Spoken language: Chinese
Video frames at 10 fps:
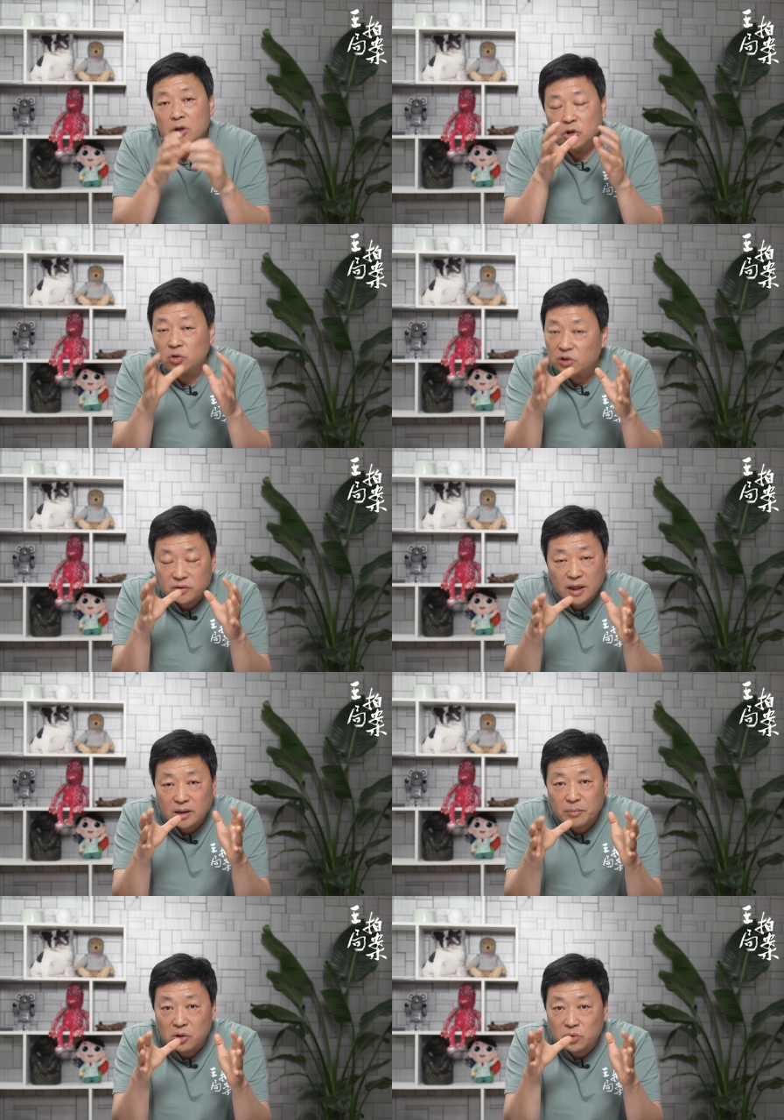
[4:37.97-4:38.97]
说实在的，
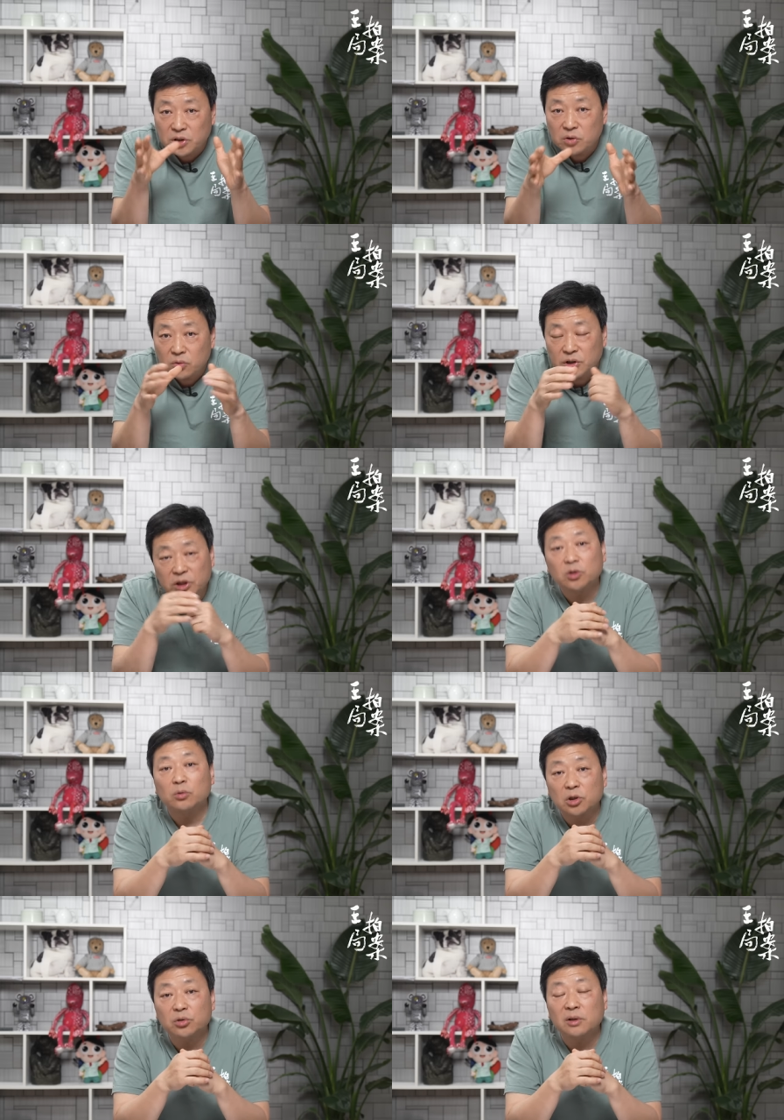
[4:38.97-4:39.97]
没有经过系统
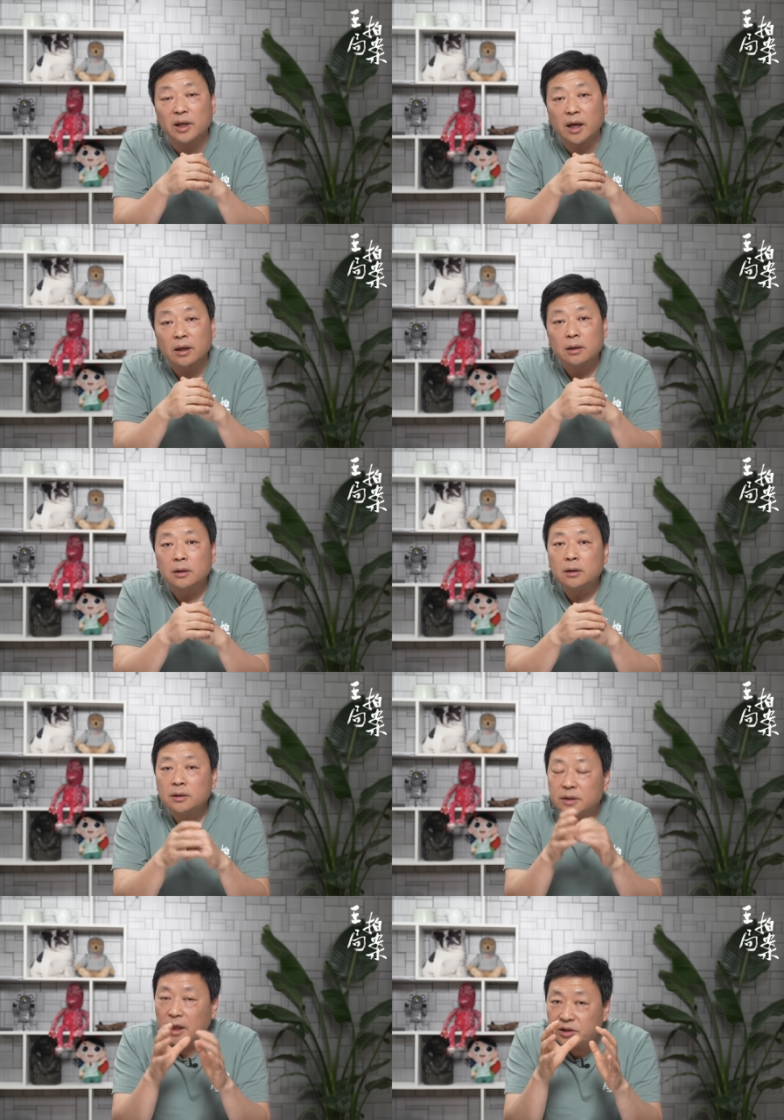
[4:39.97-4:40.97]
的训练，
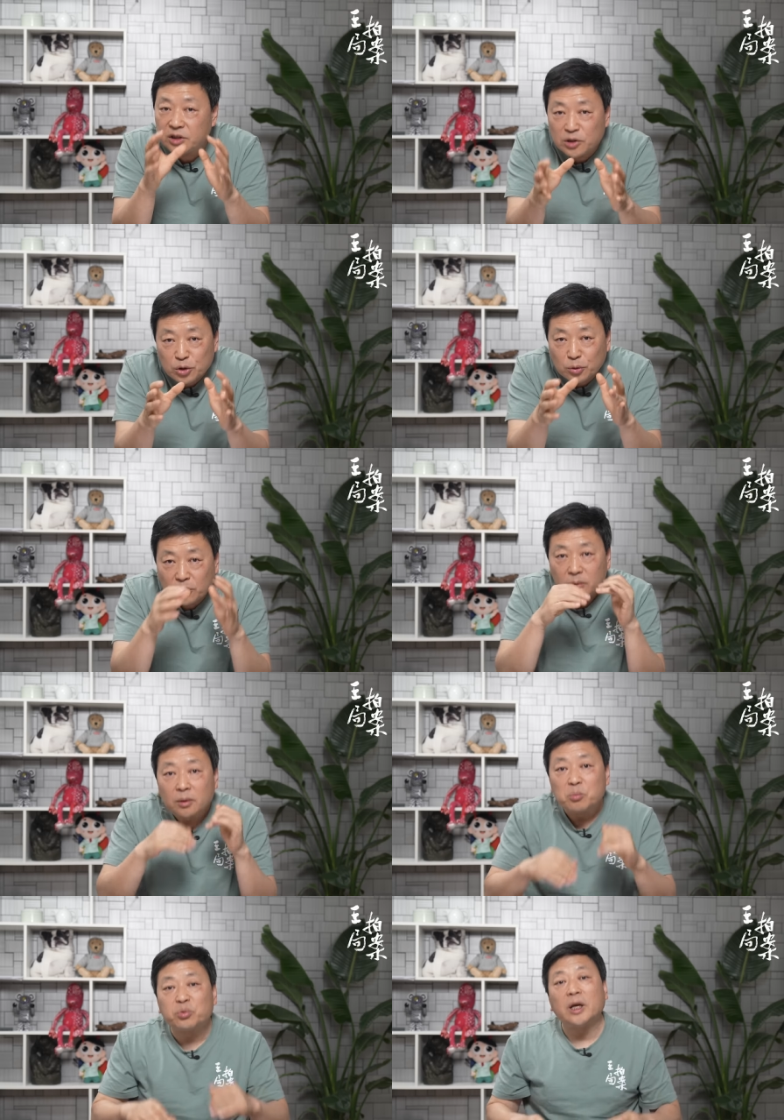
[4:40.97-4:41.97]
你还真就
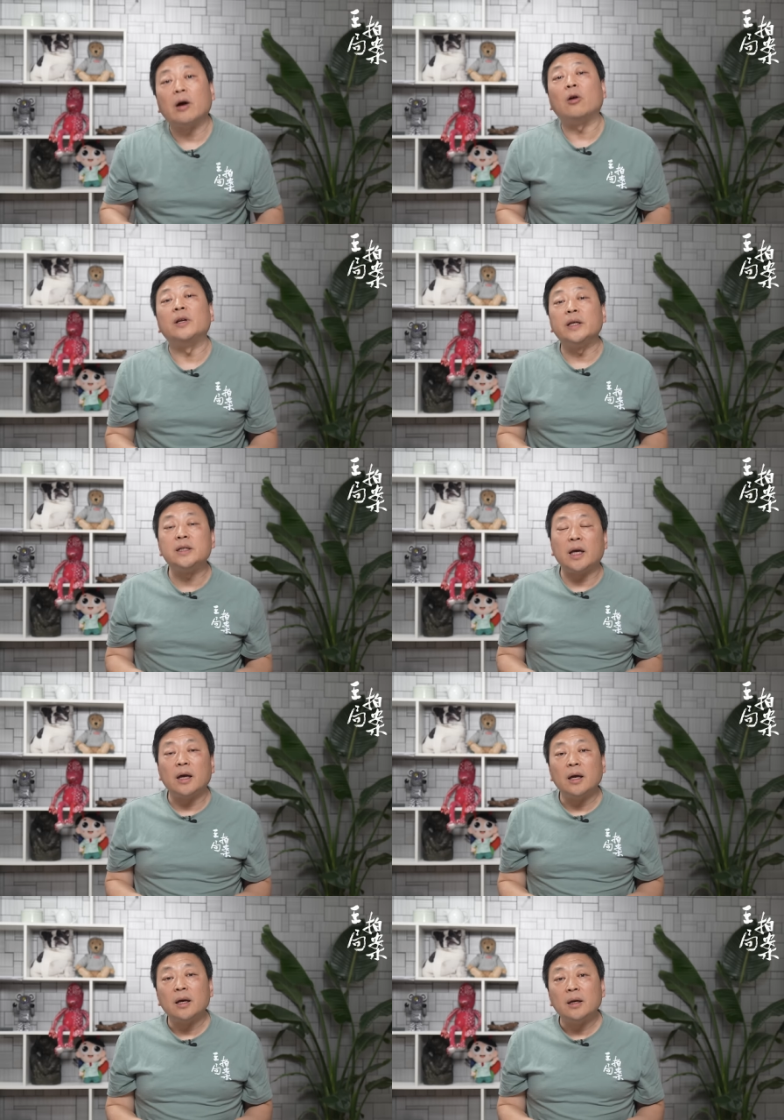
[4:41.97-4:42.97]
不太好理解，
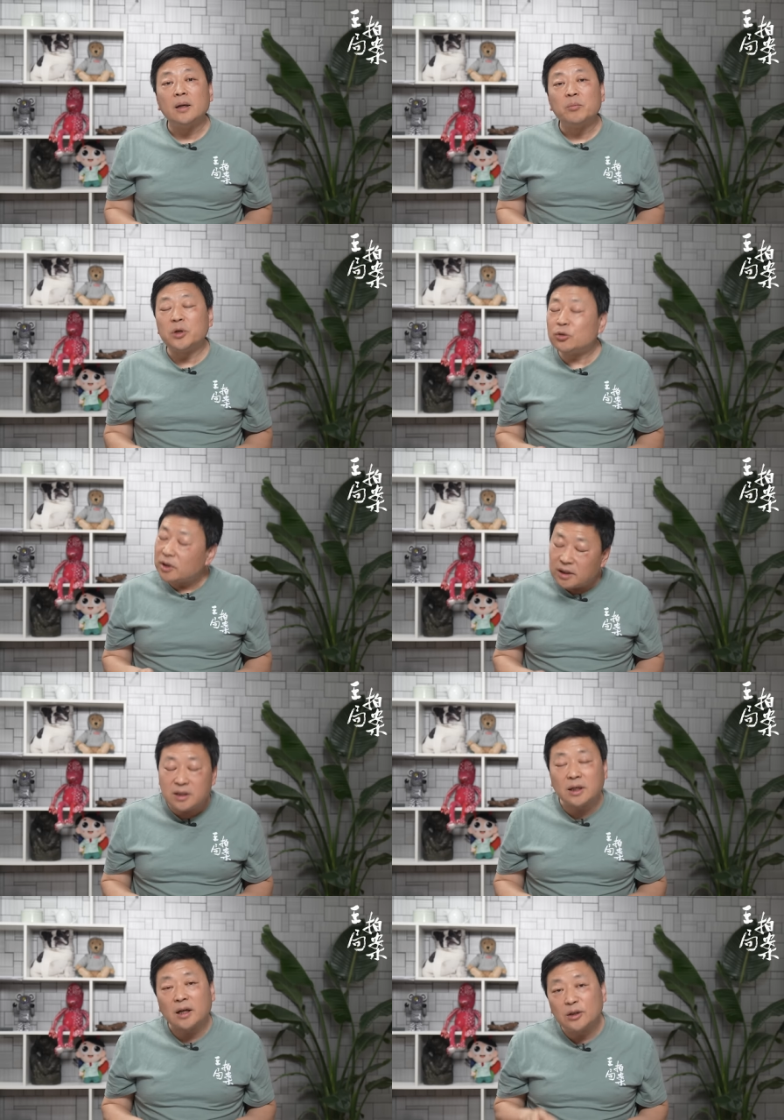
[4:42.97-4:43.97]
别说理
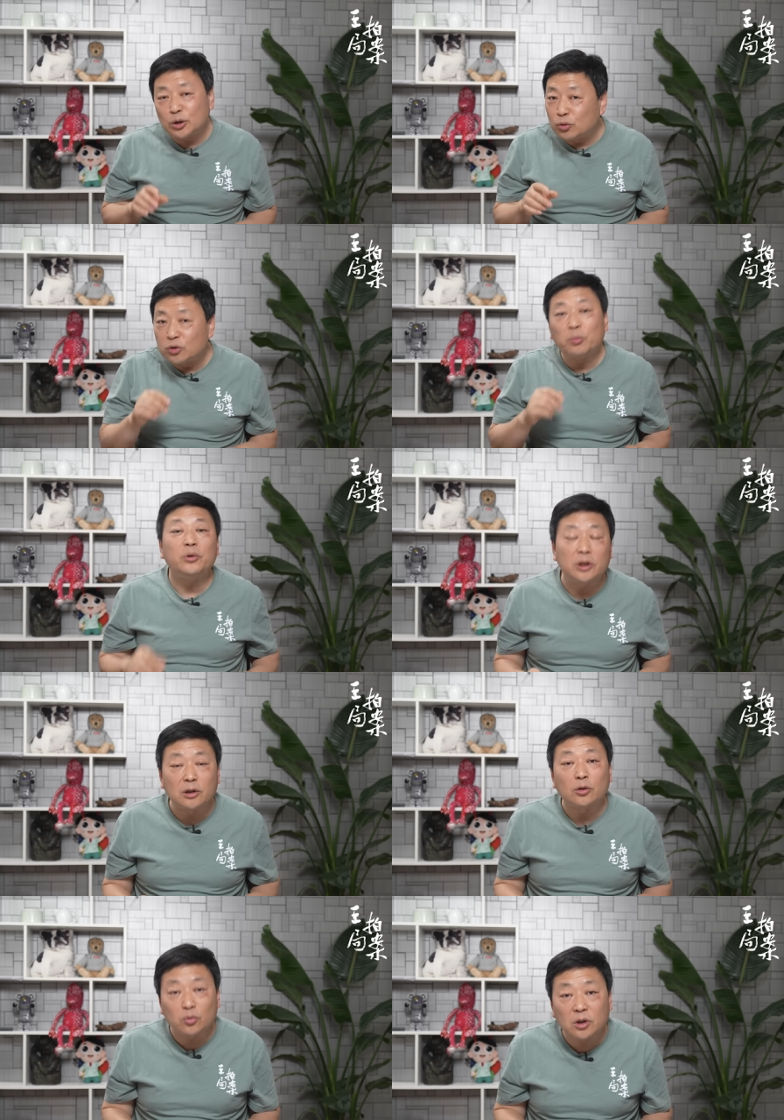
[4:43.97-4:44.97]
解了，你读都不一定
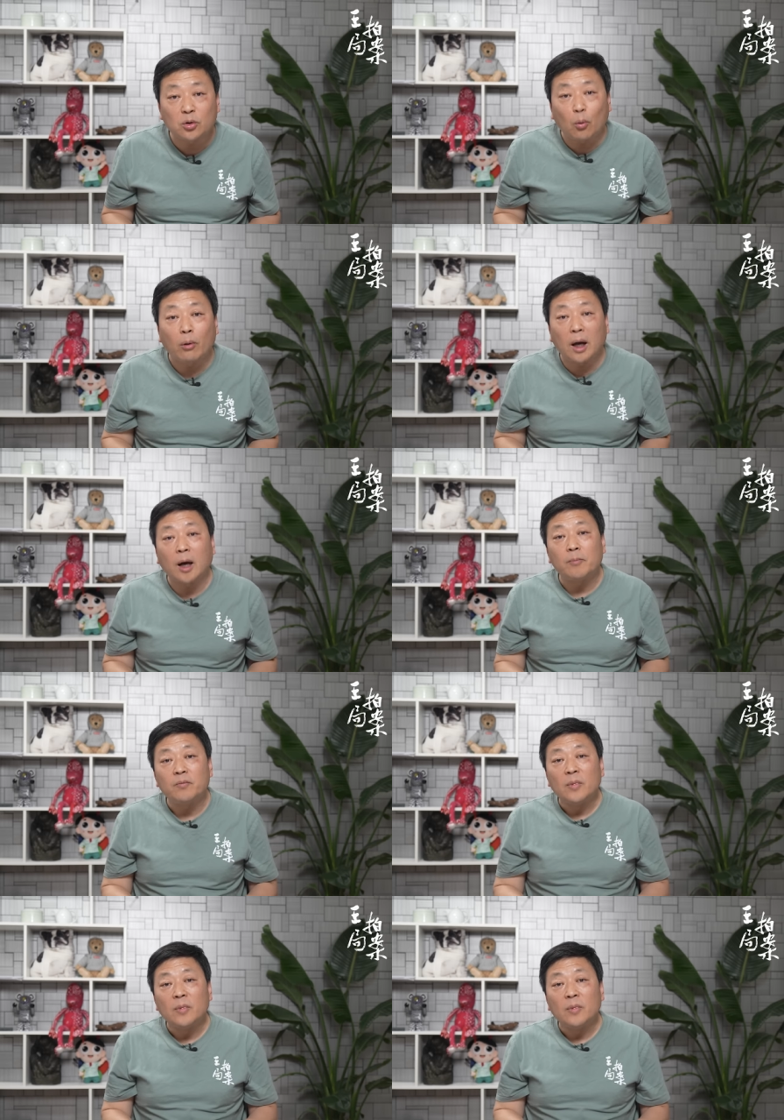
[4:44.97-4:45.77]
能读得懂啊。